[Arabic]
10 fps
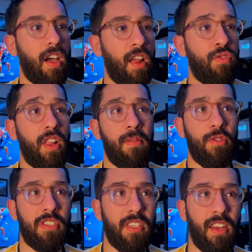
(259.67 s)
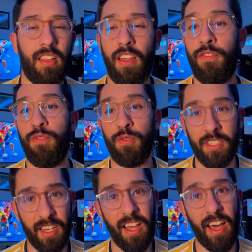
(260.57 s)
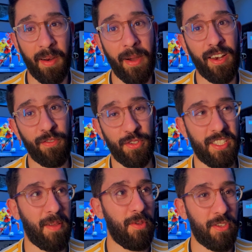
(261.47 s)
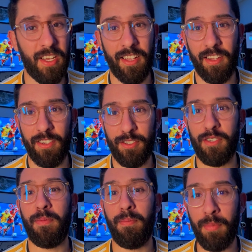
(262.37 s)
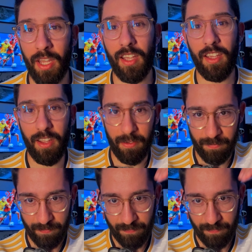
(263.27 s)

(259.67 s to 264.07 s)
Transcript: 1360 هدف وصلنا 4619 باقي